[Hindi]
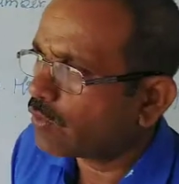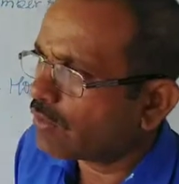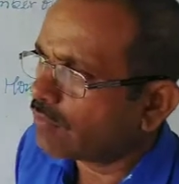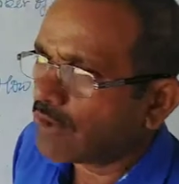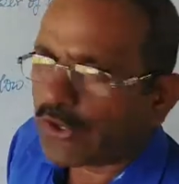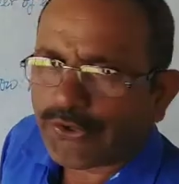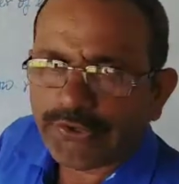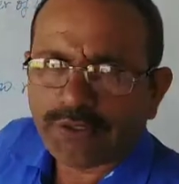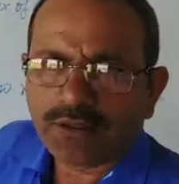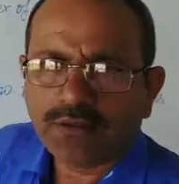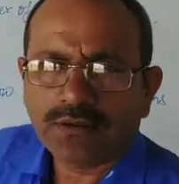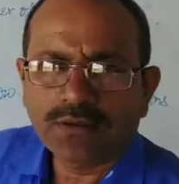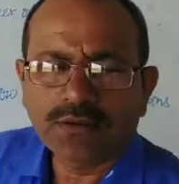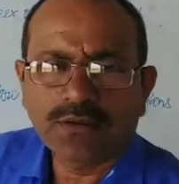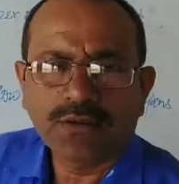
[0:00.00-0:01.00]
गुड मॉर्निंग
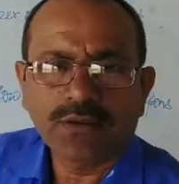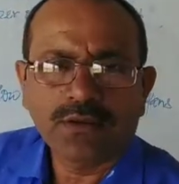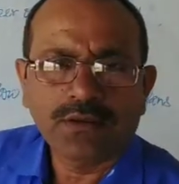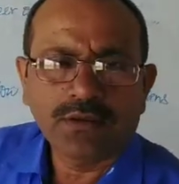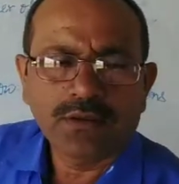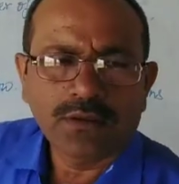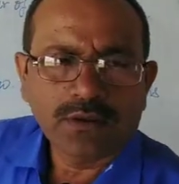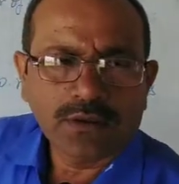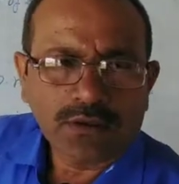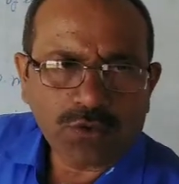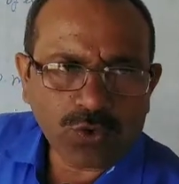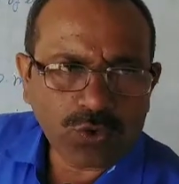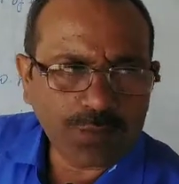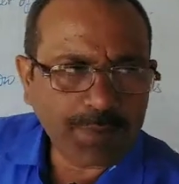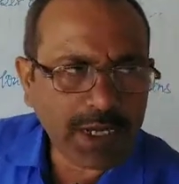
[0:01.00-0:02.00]

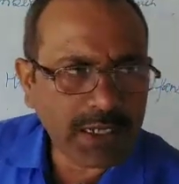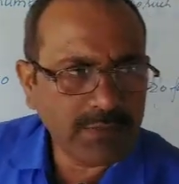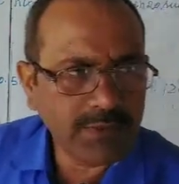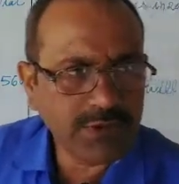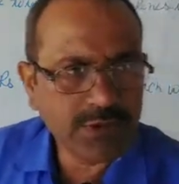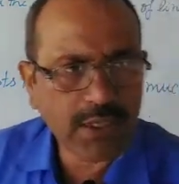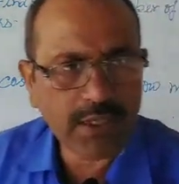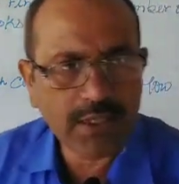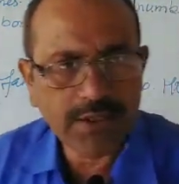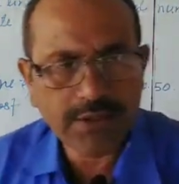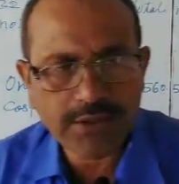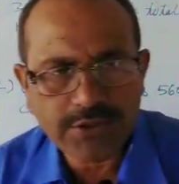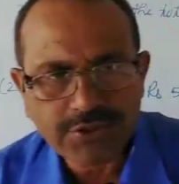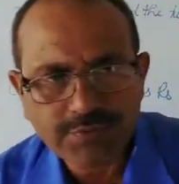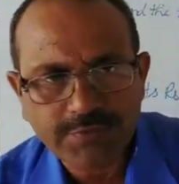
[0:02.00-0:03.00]
गोपाल विद्यालय
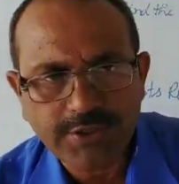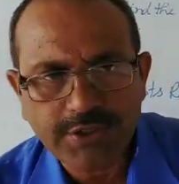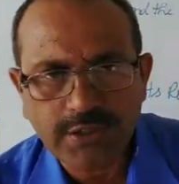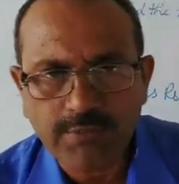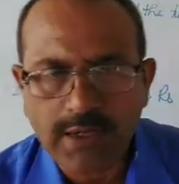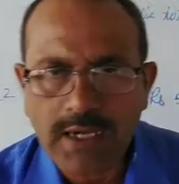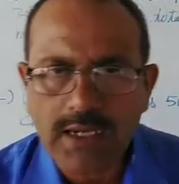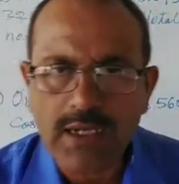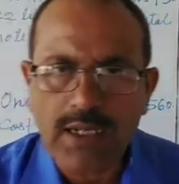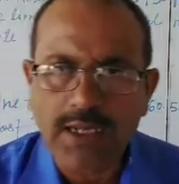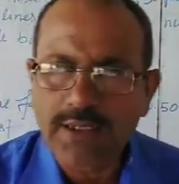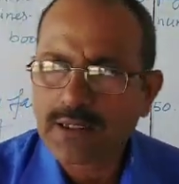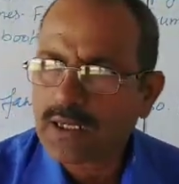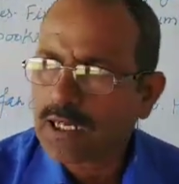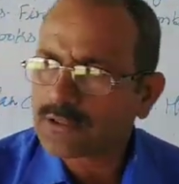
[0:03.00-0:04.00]
इंग्लिश मीडियम
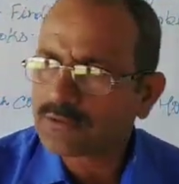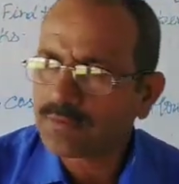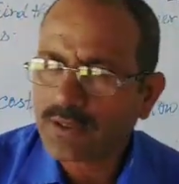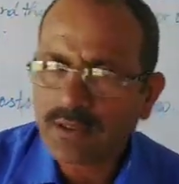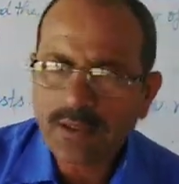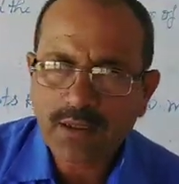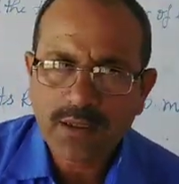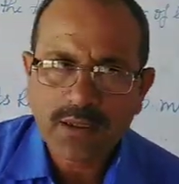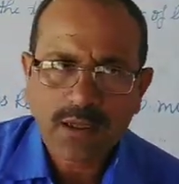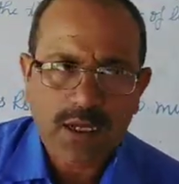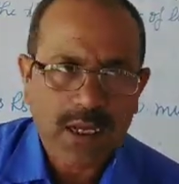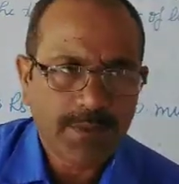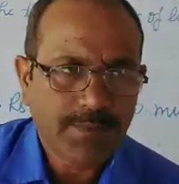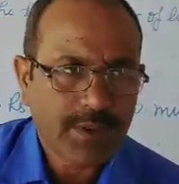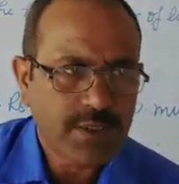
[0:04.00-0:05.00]
ऑनलाइन क्लास में
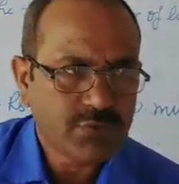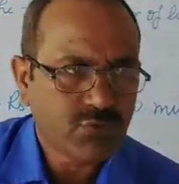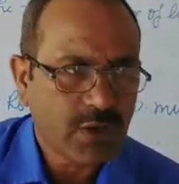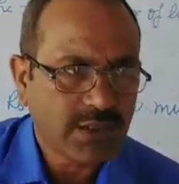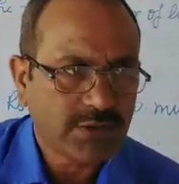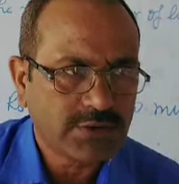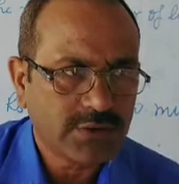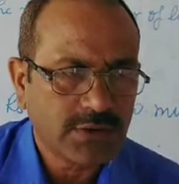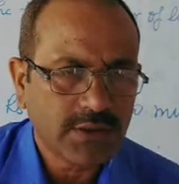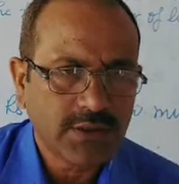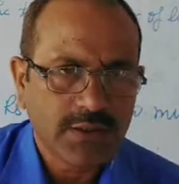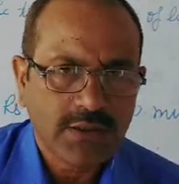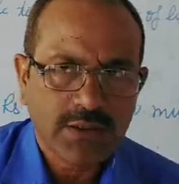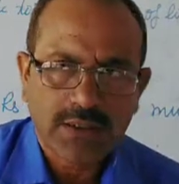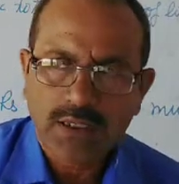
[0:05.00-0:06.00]
आपका स्वागत है
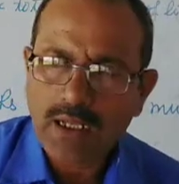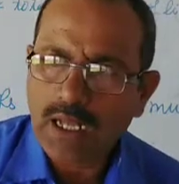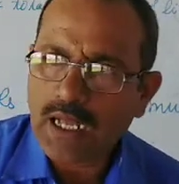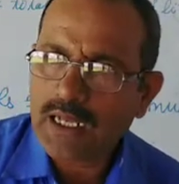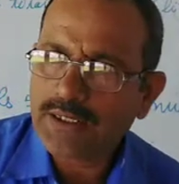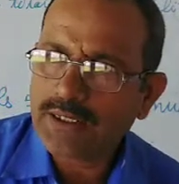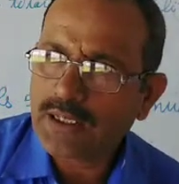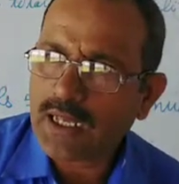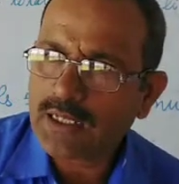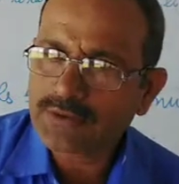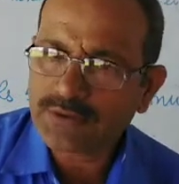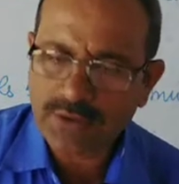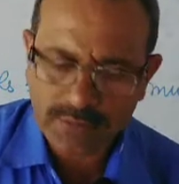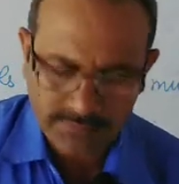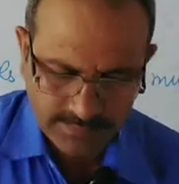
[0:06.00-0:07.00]
आइए आज
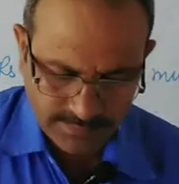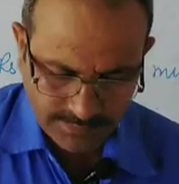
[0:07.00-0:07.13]
हम